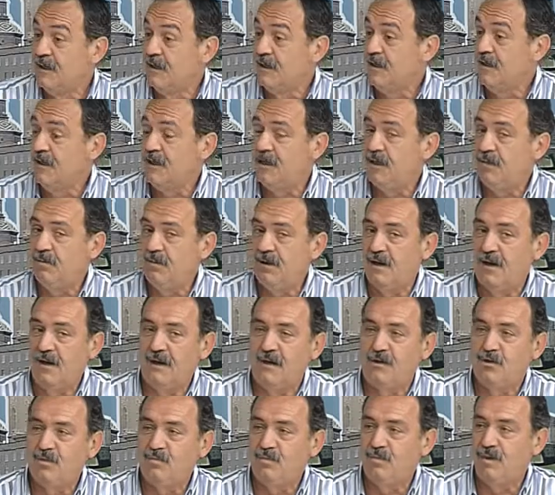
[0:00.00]
Y verán a los
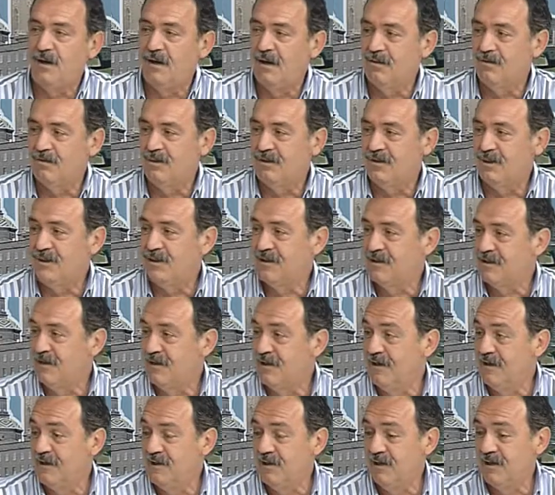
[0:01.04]
piragüistas
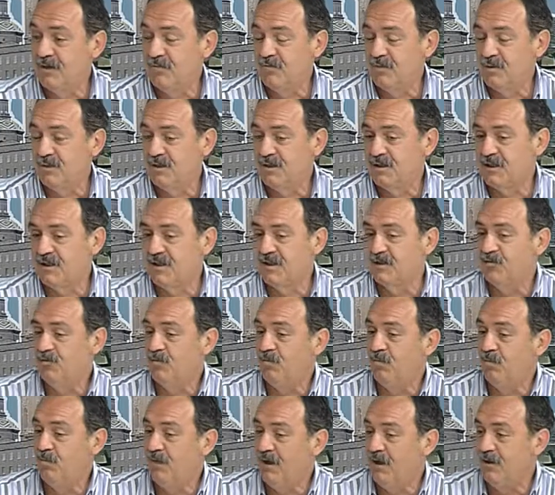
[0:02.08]
eh, pues en su
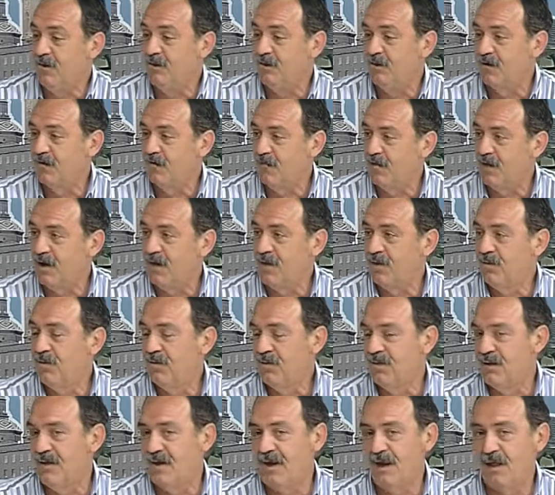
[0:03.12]
pleno esfuerzo
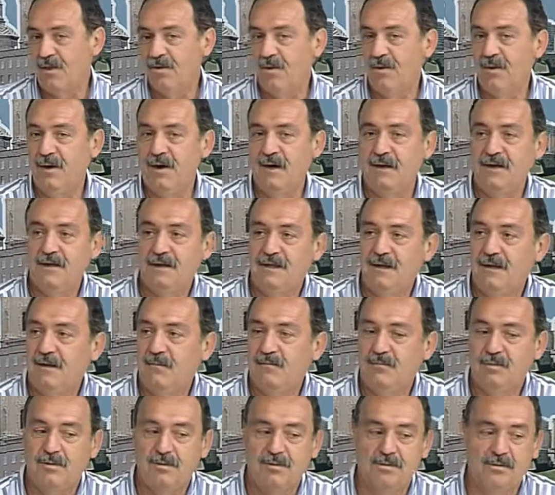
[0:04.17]
en la zona esa,
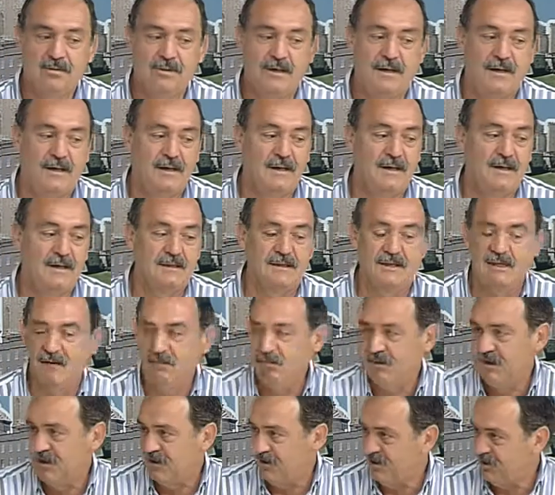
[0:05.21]
pero a 3
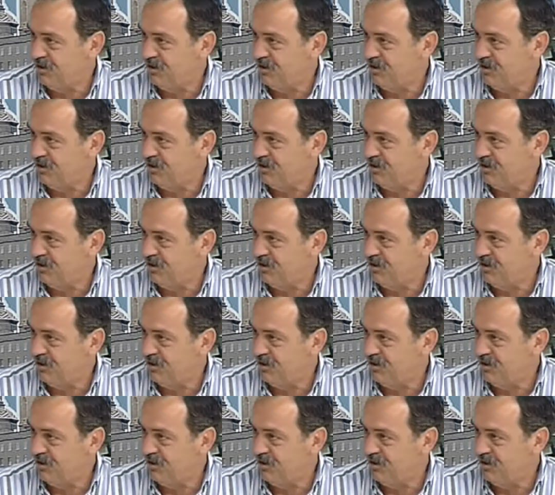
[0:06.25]
metros.